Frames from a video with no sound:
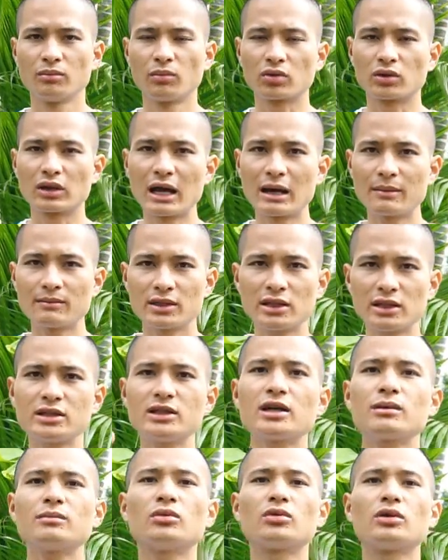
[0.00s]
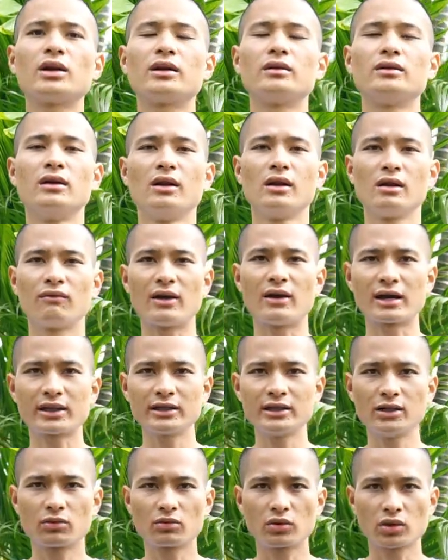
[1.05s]
một năm ít nhất một lần và
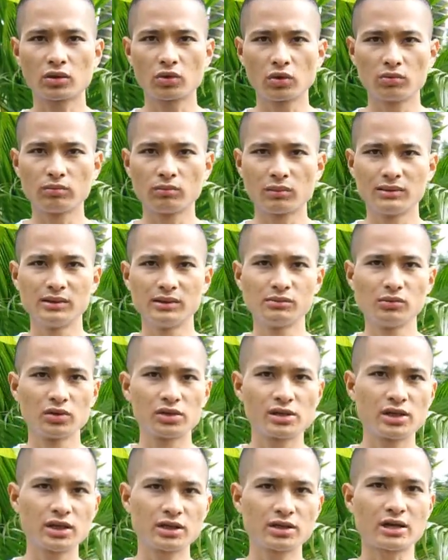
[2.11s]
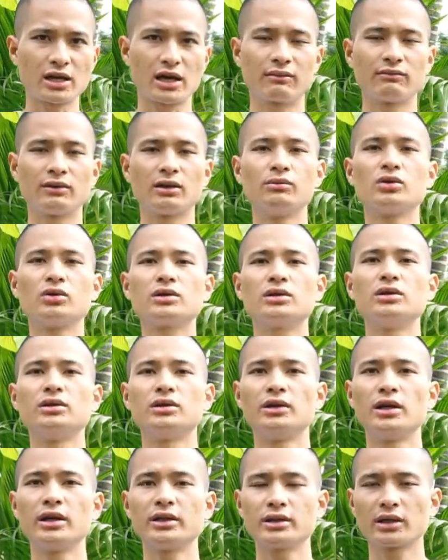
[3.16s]
cái điều cuối cùng mà mình muốn chia sẻ và muốn gửi
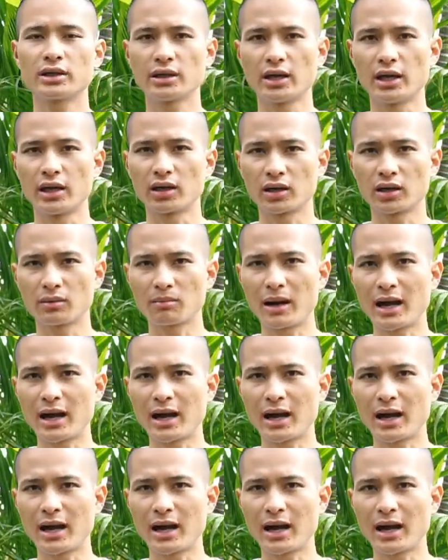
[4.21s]
đến để